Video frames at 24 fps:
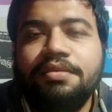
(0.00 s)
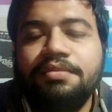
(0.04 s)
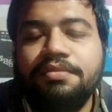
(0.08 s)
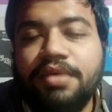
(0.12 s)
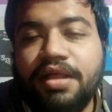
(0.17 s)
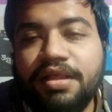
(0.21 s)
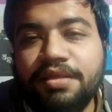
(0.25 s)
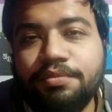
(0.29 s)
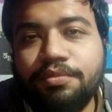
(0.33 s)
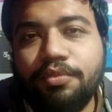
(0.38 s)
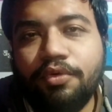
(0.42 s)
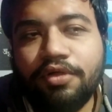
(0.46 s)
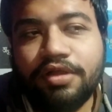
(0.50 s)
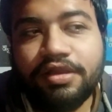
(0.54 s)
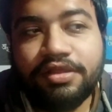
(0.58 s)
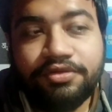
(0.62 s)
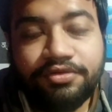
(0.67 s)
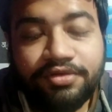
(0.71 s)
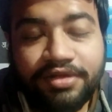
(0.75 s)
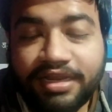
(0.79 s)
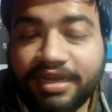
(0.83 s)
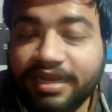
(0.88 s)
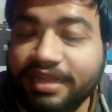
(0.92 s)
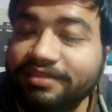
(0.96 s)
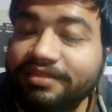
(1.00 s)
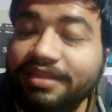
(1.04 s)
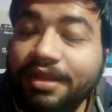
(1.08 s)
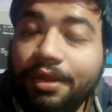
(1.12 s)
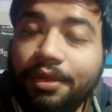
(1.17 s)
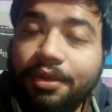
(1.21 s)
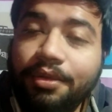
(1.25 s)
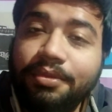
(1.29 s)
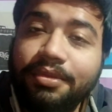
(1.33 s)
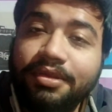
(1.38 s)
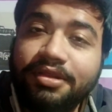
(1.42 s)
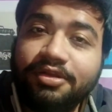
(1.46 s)
ভাই বলিউডের না
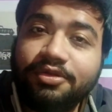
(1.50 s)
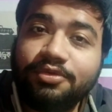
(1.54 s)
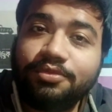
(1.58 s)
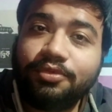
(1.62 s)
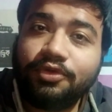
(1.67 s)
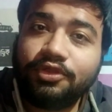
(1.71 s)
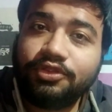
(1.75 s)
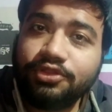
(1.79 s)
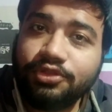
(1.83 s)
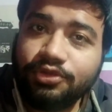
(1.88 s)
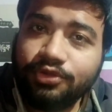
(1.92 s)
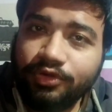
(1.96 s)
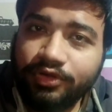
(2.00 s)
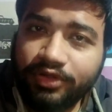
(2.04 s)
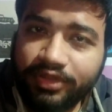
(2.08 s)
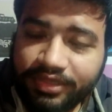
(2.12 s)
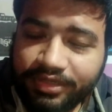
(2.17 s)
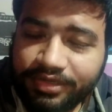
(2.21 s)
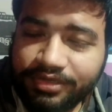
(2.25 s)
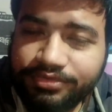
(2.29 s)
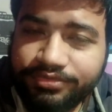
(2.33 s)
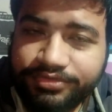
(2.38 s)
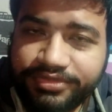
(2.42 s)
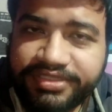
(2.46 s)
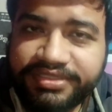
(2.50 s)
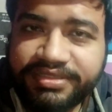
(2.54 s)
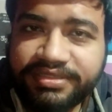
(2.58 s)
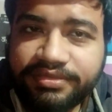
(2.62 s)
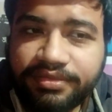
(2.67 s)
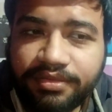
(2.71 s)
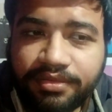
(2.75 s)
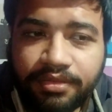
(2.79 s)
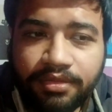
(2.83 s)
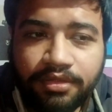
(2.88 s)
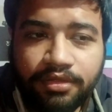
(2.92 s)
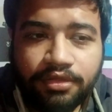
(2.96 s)
সিনেমা বানানো বন্ধ করে দেওয়া উচিত
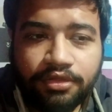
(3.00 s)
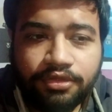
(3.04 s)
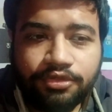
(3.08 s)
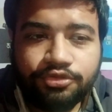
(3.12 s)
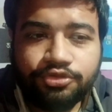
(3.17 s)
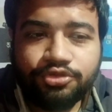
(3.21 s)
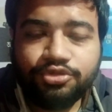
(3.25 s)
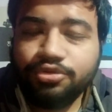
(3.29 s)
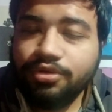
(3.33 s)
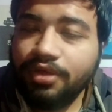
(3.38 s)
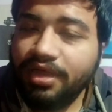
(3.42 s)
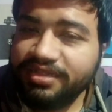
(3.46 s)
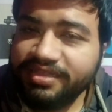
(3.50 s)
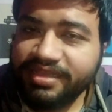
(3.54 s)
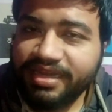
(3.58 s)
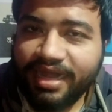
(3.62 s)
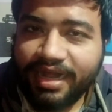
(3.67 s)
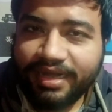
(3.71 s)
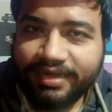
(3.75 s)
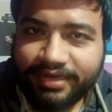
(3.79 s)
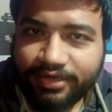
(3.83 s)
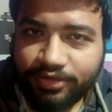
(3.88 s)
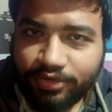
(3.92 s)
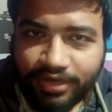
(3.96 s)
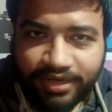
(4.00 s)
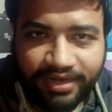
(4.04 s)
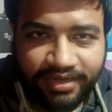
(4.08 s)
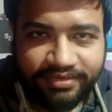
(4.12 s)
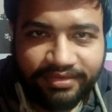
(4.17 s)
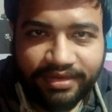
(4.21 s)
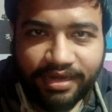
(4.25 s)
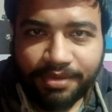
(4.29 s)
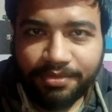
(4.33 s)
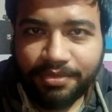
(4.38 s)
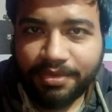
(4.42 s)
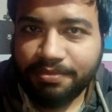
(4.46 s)
দু হাজার আঠেরো একটা
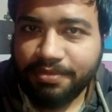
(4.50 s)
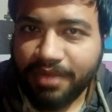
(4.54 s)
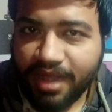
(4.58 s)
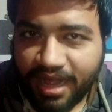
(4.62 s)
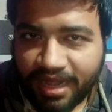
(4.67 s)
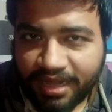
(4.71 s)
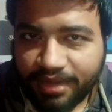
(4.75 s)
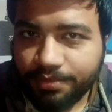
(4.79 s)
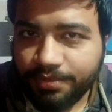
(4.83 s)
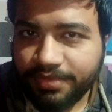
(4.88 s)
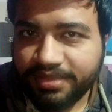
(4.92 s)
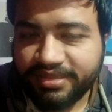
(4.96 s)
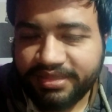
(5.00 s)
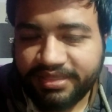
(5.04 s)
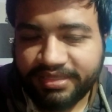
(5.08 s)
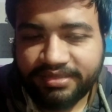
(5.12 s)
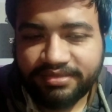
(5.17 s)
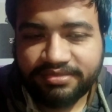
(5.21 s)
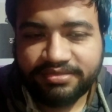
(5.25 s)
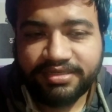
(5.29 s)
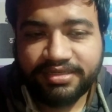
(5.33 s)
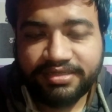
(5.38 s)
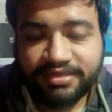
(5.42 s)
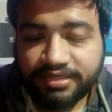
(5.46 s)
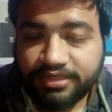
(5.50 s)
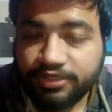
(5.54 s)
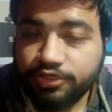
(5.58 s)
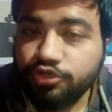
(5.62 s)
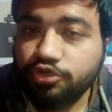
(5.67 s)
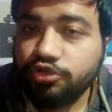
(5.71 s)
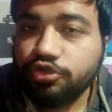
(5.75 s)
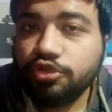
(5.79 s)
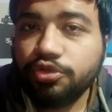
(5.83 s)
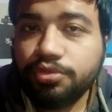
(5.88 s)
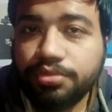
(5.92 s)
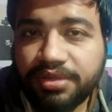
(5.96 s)
সিনেমা ভাগমতি যেটা
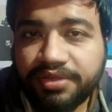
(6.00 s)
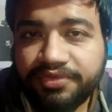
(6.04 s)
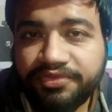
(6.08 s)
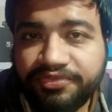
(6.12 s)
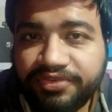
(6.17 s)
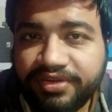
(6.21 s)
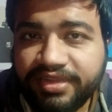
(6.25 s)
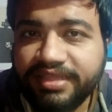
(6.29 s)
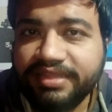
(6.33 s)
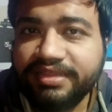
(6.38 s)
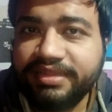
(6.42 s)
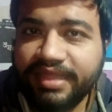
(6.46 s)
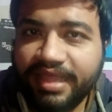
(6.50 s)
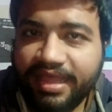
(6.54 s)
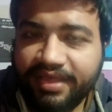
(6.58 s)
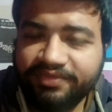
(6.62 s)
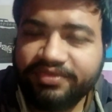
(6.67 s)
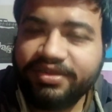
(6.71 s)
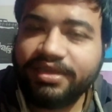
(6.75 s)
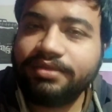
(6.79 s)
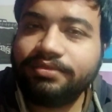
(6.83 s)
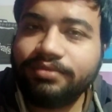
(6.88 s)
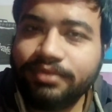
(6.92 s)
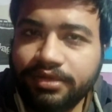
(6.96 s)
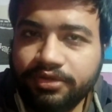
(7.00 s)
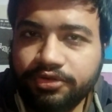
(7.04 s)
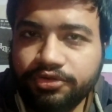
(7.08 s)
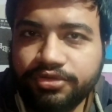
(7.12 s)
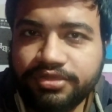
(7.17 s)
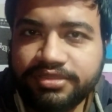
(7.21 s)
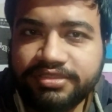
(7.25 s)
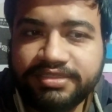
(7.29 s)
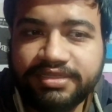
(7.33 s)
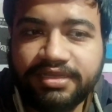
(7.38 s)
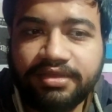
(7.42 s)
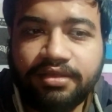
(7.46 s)
ইউটিউবে ফ্রিতে অ্যাভেলেবেল
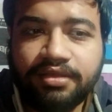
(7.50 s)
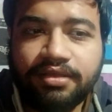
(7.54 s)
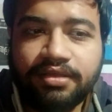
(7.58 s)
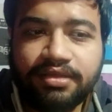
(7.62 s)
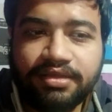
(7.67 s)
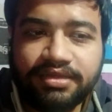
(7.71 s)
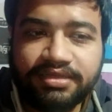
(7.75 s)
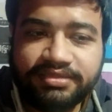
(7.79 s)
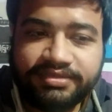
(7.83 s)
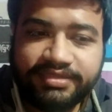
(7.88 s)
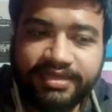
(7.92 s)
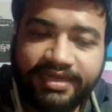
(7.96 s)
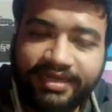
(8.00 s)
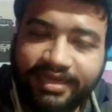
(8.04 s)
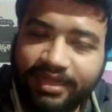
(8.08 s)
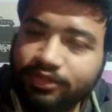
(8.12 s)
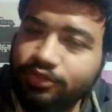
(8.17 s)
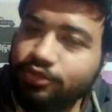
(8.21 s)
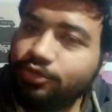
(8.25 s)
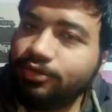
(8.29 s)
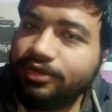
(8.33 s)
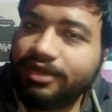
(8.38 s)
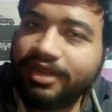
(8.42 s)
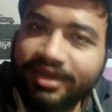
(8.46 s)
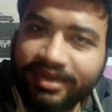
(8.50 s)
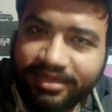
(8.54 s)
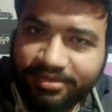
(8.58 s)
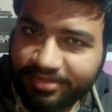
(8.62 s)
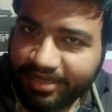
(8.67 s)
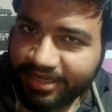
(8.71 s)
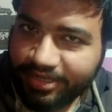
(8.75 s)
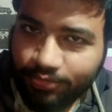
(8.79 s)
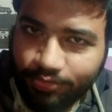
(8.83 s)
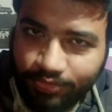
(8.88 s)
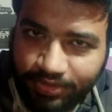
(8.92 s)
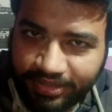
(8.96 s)
রয়েছে সেটা ধরে
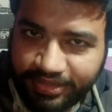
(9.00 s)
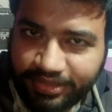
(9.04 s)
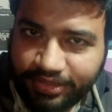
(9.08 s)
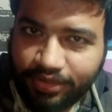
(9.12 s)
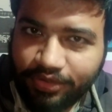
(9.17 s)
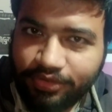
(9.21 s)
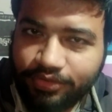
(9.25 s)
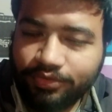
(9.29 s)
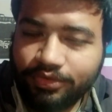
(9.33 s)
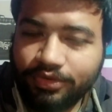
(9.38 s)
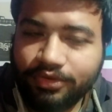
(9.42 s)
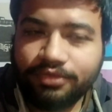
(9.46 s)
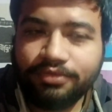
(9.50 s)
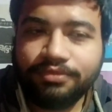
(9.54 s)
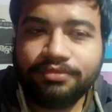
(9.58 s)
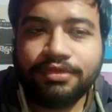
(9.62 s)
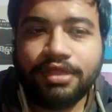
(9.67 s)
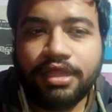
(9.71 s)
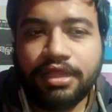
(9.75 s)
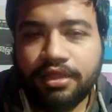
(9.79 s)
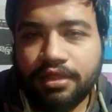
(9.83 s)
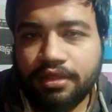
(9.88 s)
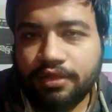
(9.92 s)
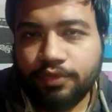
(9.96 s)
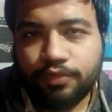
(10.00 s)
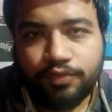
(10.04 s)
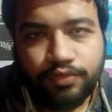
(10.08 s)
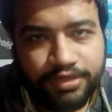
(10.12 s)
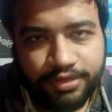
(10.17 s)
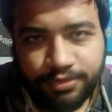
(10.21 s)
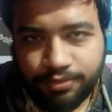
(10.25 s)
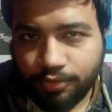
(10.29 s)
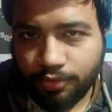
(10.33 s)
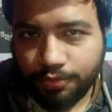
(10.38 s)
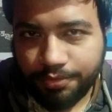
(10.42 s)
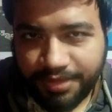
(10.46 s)
রিমেক করে দেওয়া হলো
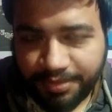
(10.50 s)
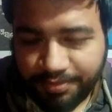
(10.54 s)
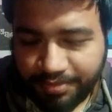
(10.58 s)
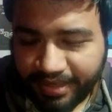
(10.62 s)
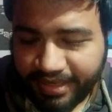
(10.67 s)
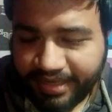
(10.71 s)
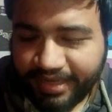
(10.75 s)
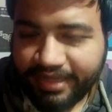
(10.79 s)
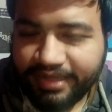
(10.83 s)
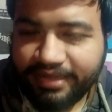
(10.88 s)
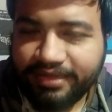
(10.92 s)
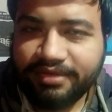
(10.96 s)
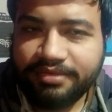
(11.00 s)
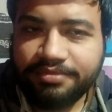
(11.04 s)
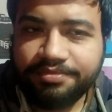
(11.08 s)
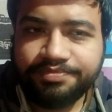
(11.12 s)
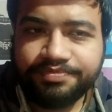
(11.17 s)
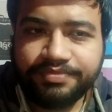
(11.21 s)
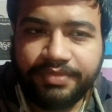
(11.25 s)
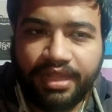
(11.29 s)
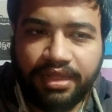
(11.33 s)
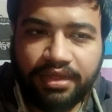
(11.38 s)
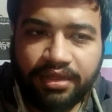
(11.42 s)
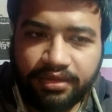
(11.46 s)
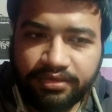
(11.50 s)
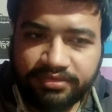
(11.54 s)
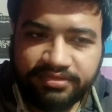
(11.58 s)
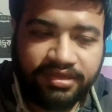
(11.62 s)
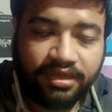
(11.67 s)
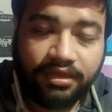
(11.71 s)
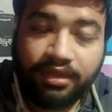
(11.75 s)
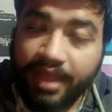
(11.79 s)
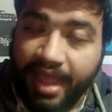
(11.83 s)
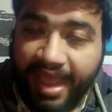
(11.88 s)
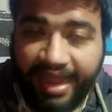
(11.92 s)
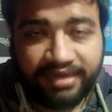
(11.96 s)
উইথ ভূমি পেডনেকার
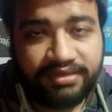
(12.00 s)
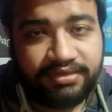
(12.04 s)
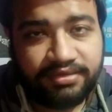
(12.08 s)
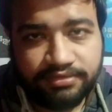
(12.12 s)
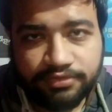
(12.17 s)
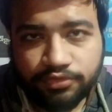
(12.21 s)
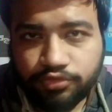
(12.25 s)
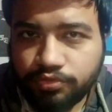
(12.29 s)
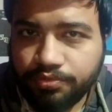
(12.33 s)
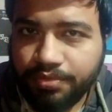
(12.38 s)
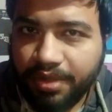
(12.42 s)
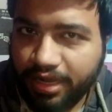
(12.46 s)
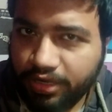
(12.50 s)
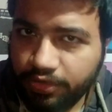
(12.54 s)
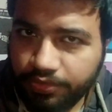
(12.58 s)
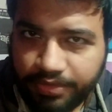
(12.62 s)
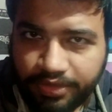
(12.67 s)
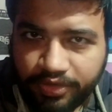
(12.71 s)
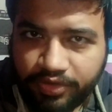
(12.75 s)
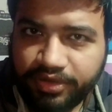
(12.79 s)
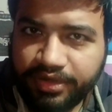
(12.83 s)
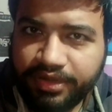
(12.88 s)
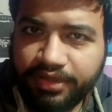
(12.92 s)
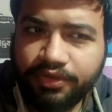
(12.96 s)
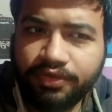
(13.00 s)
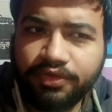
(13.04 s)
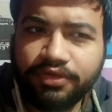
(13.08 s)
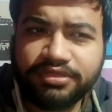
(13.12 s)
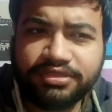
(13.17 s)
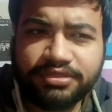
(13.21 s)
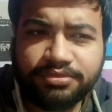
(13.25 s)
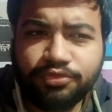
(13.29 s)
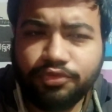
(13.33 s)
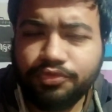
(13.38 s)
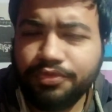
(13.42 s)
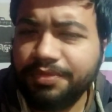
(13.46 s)
অ্যাক্টার্স খুব ভালো ভালো নেওয়া
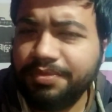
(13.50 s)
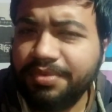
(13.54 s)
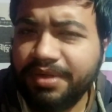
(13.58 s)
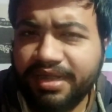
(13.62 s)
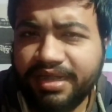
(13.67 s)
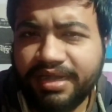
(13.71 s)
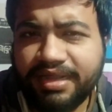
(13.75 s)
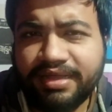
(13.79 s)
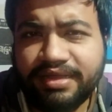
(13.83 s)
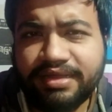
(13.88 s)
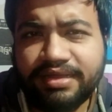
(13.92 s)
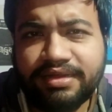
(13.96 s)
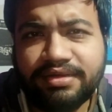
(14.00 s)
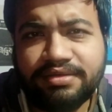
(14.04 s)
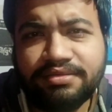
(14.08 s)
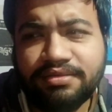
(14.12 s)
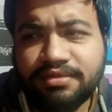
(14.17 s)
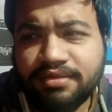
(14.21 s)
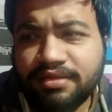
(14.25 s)
হয়েছে ভূমি পেডনেকার